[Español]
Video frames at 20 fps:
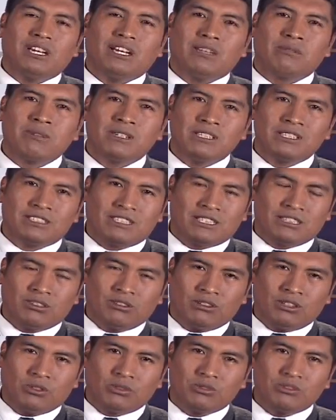en la
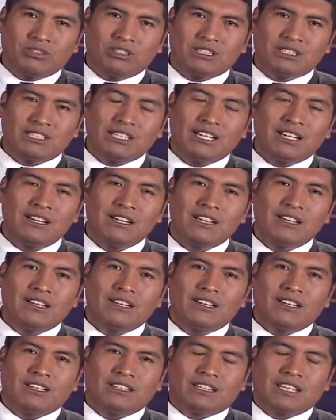administración de justicia
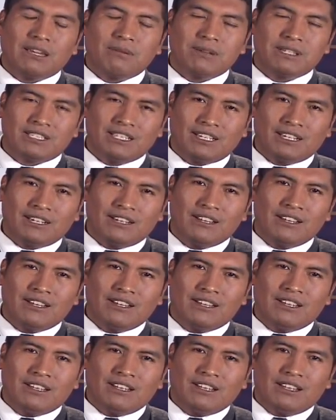debe ser
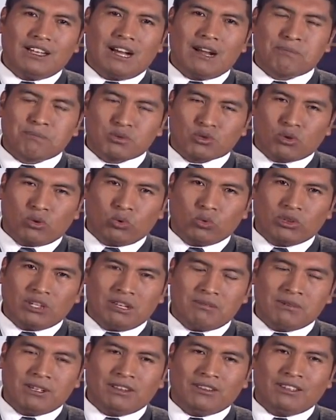
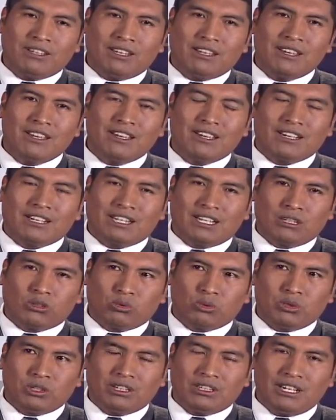absolutamente
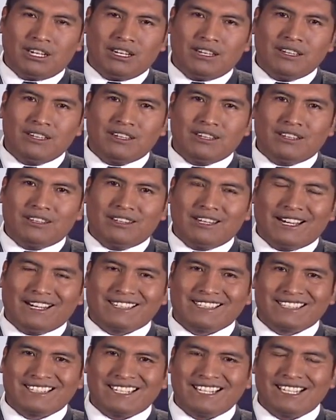gratuita y de
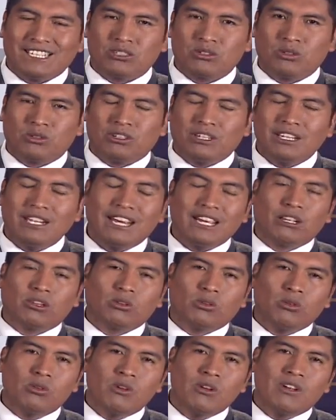acceso
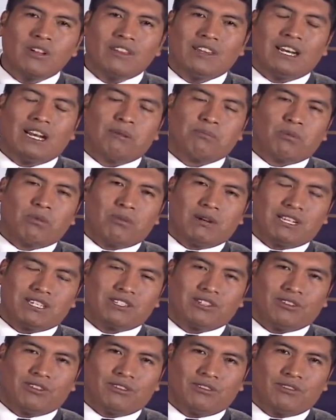directo de la
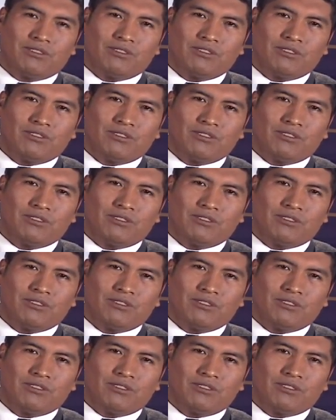población.